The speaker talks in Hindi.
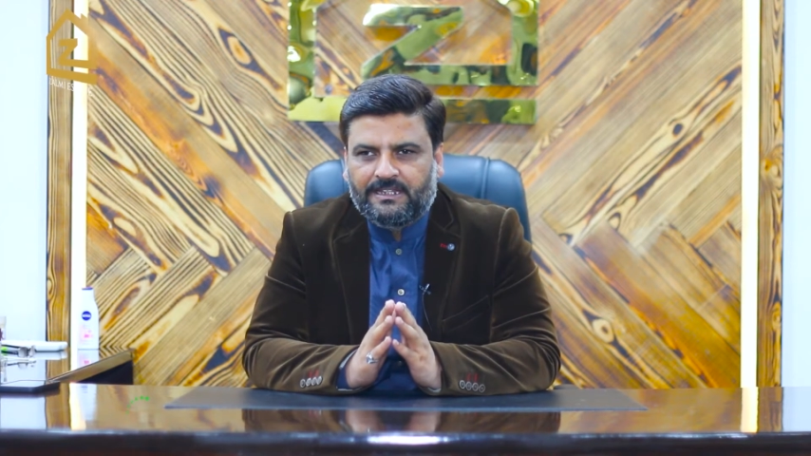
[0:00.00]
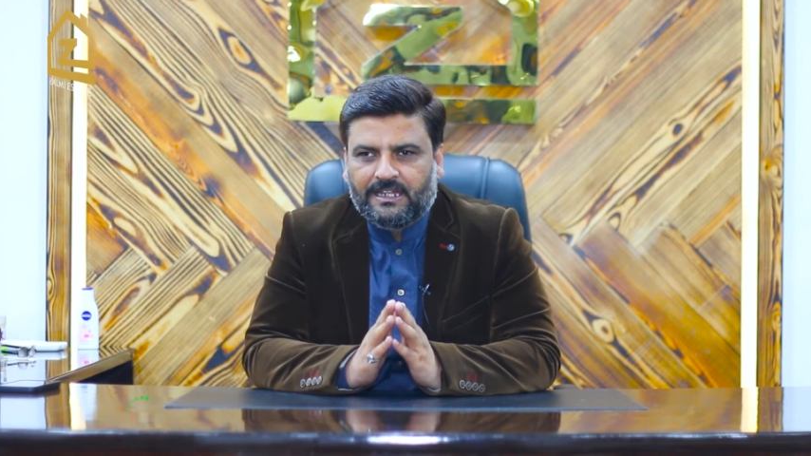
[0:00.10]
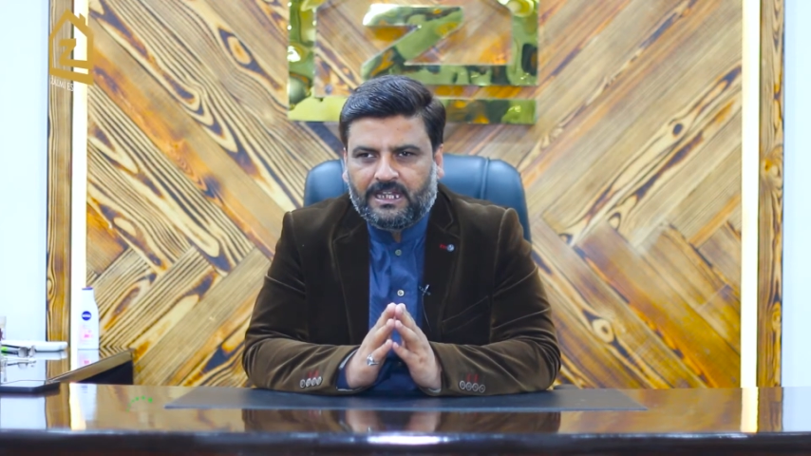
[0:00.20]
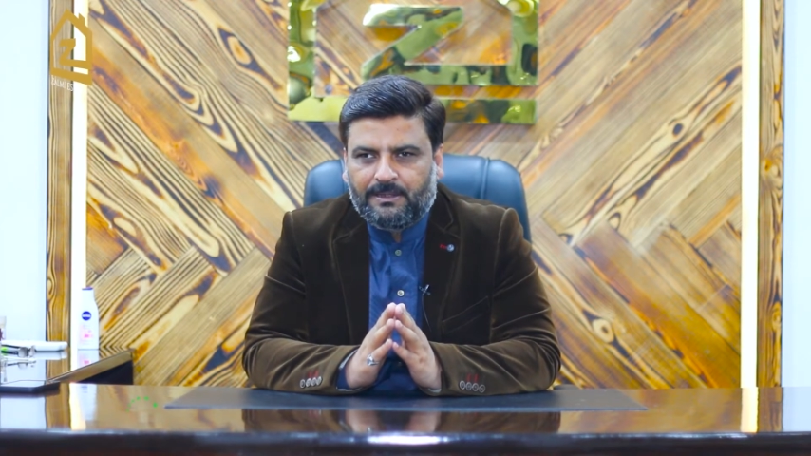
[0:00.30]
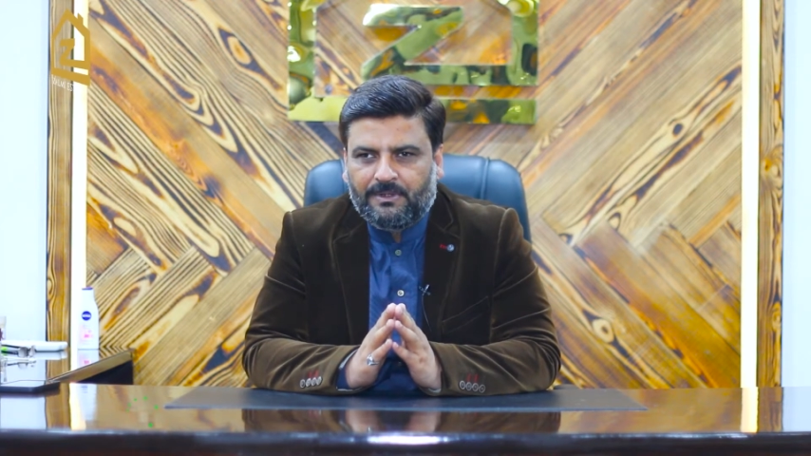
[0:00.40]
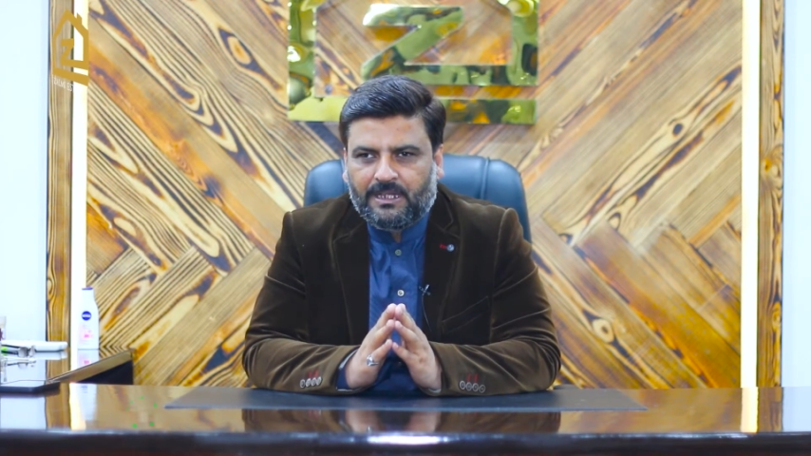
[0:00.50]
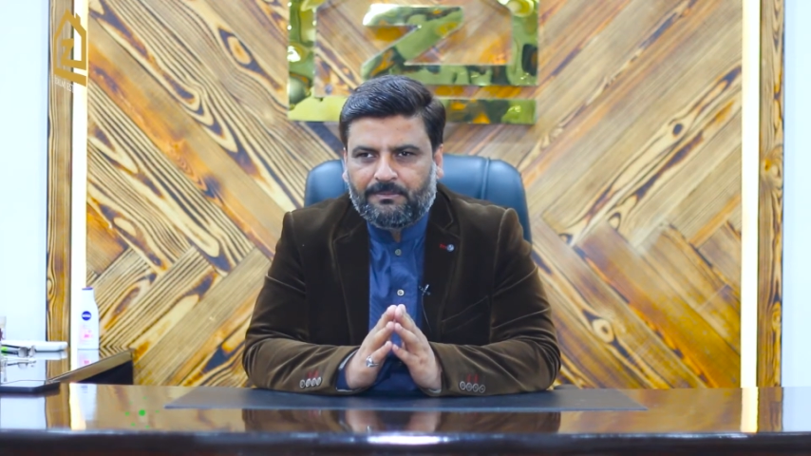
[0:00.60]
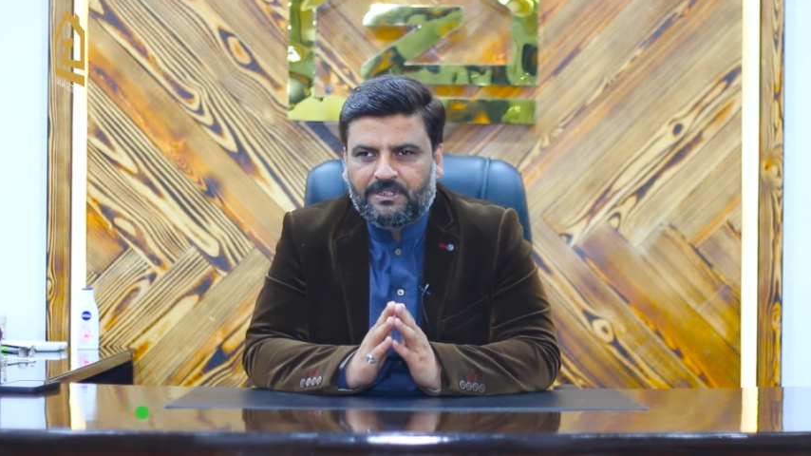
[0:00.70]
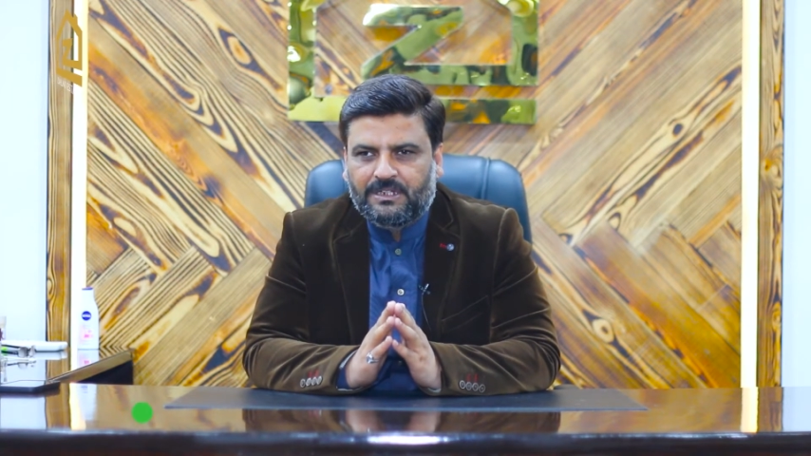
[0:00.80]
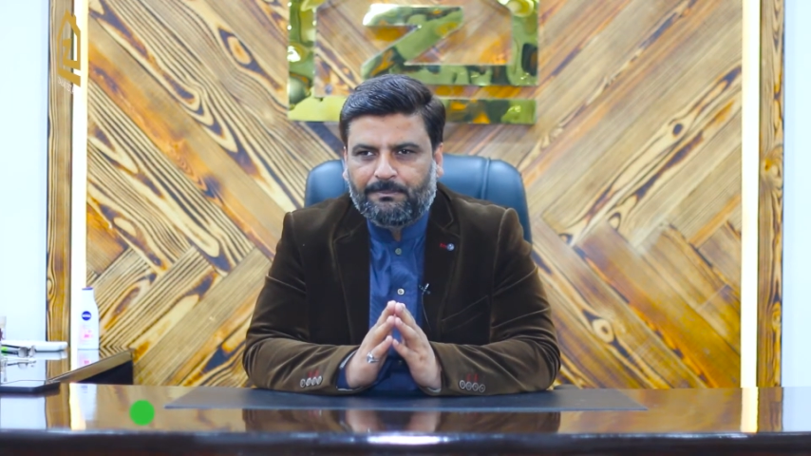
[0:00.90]
इदारे में
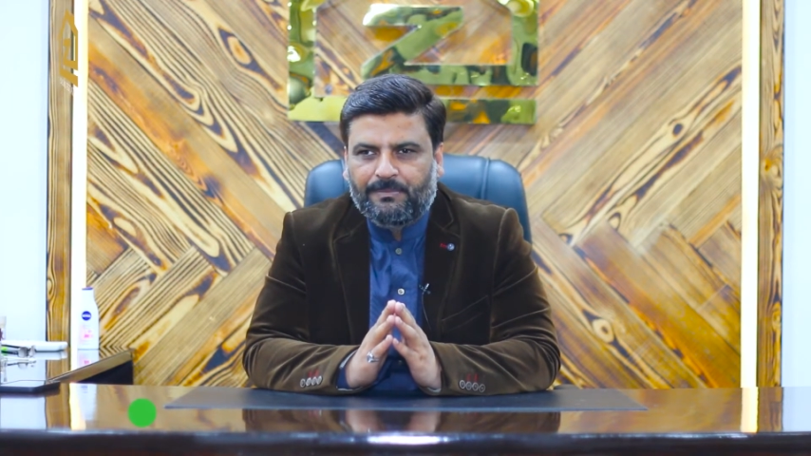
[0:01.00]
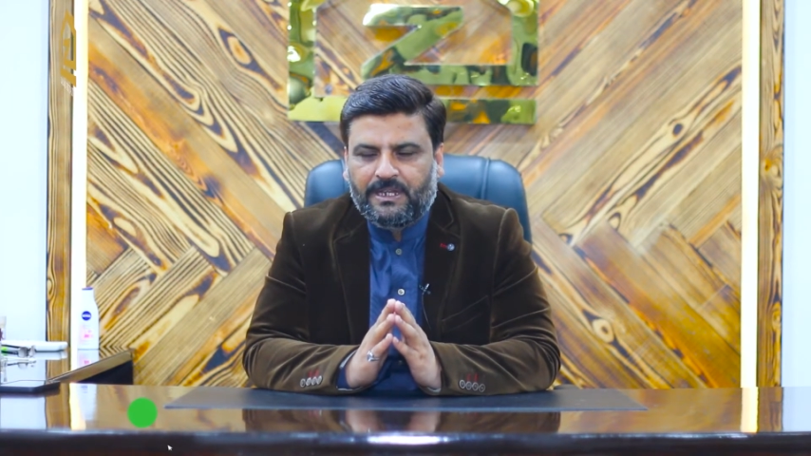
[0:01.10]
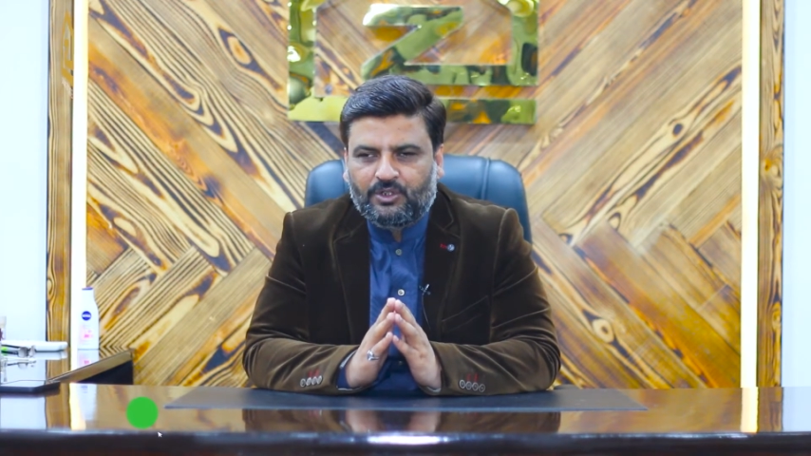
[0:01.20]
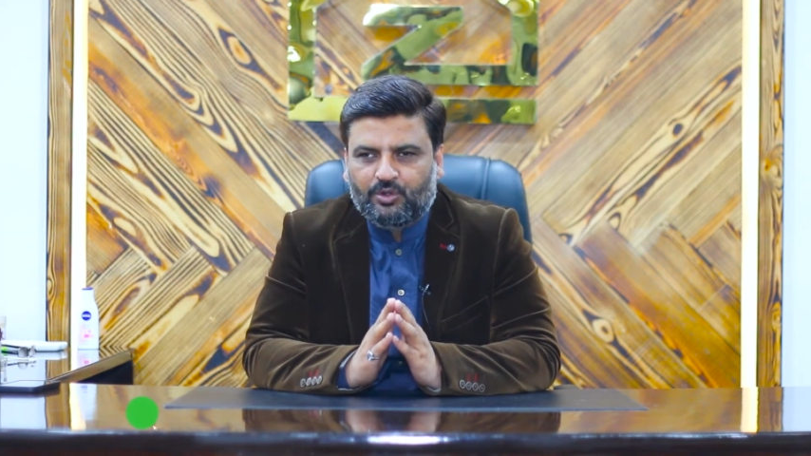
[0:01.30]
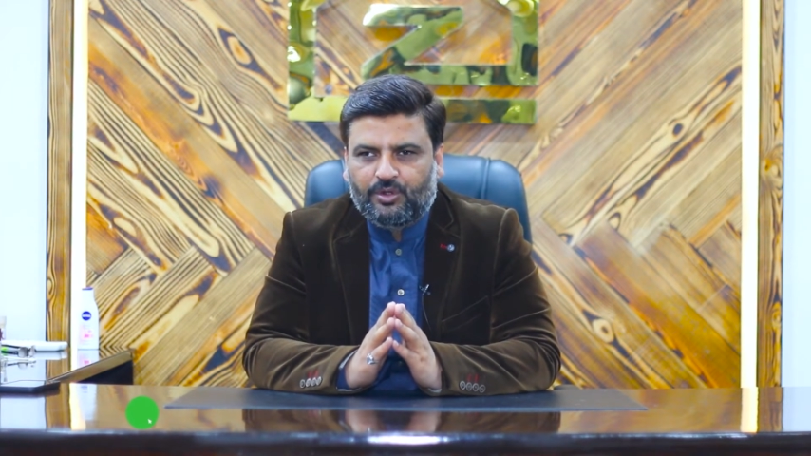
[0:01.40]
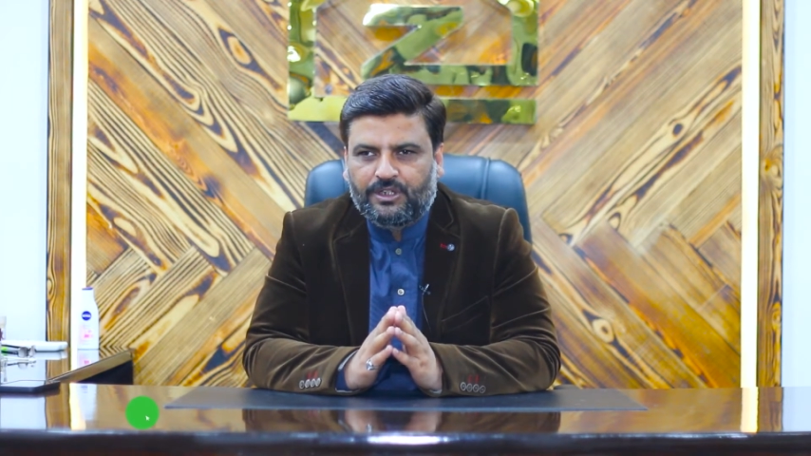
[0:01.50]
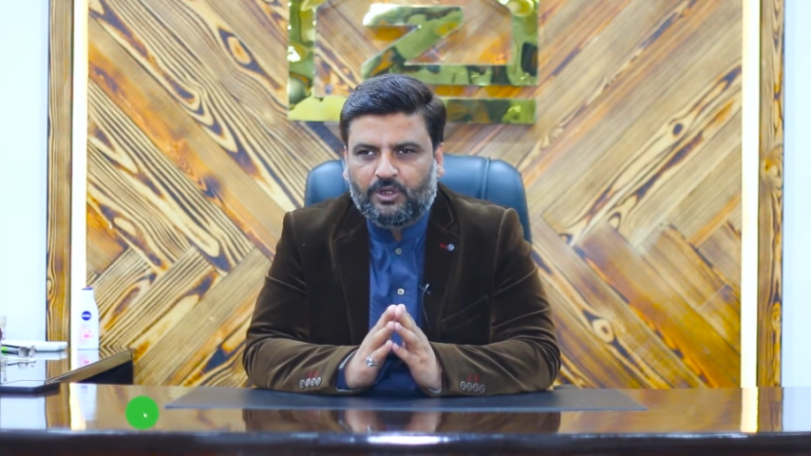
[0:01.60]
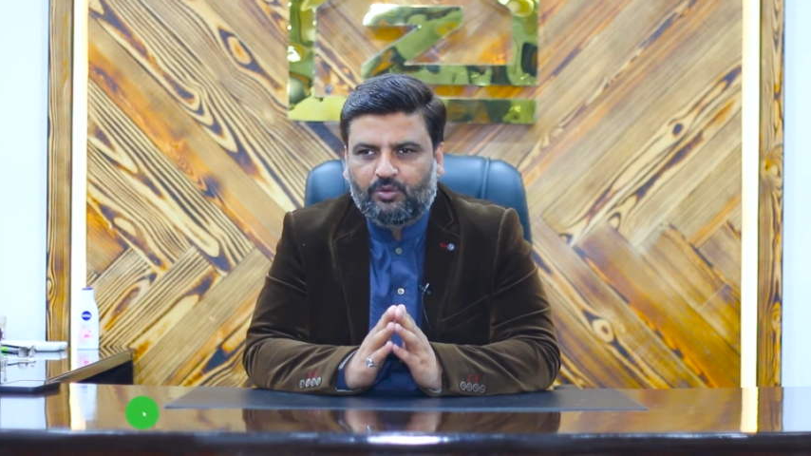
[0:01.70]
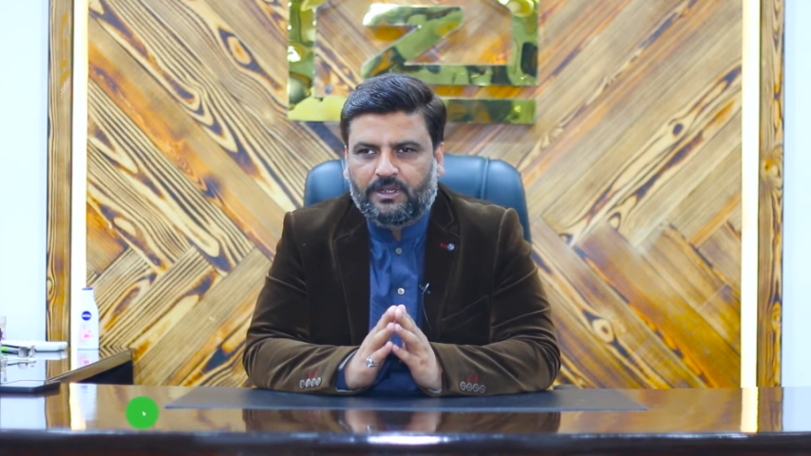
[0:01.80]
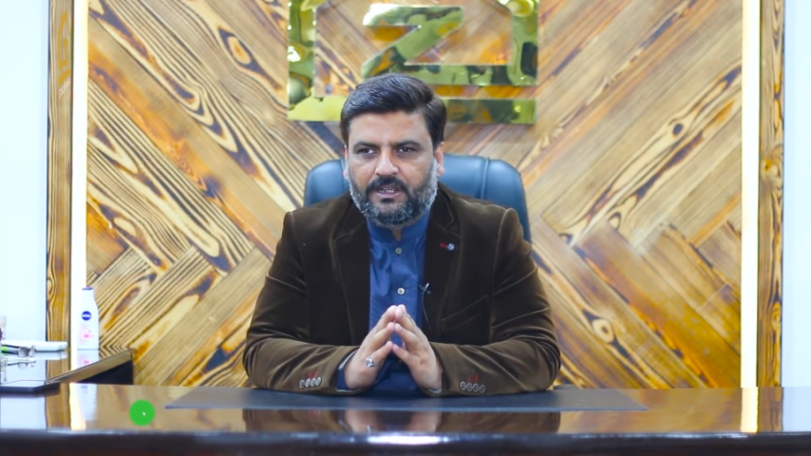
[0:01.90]
हमने ये मेक श्योर sure
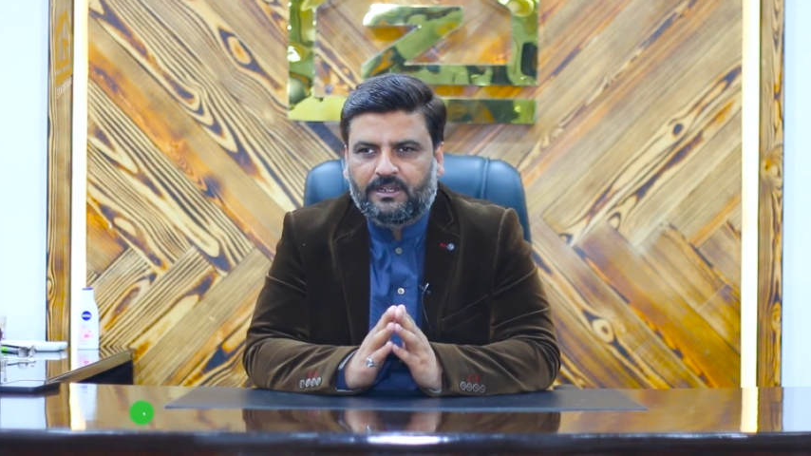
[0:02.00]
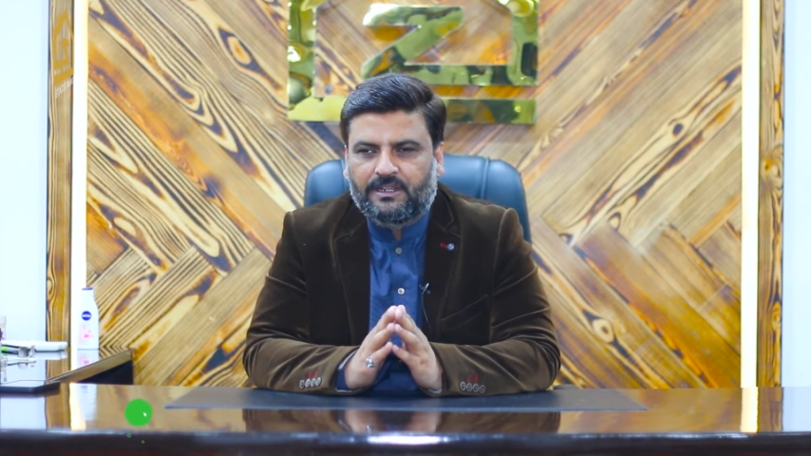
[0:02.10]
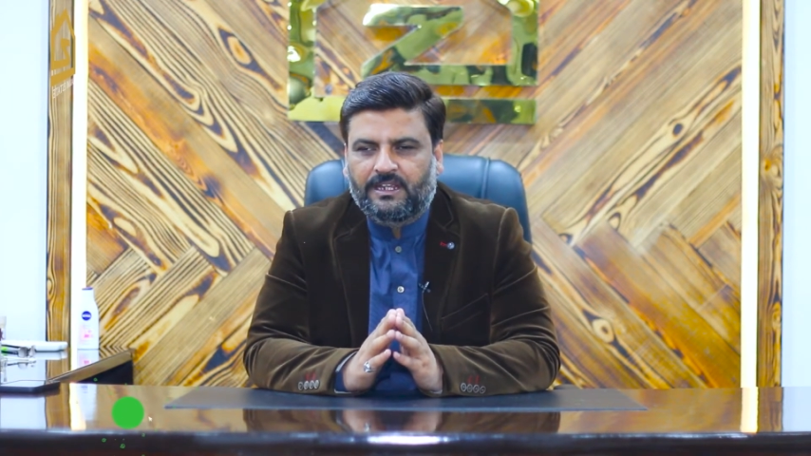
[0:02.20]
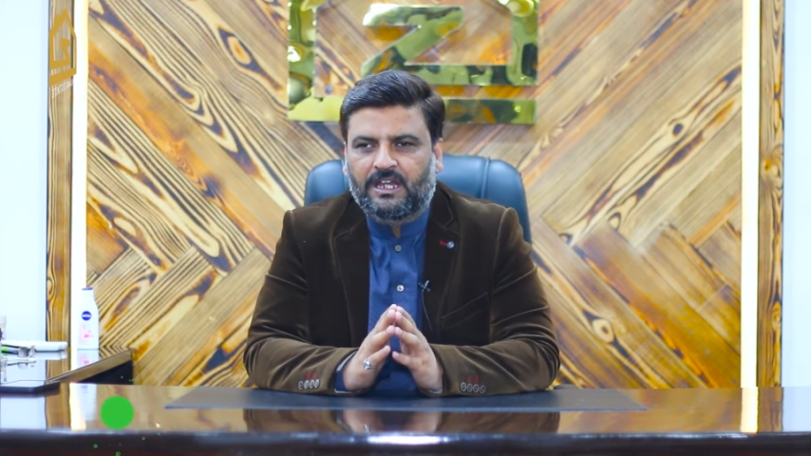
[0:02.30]
किया हुआ है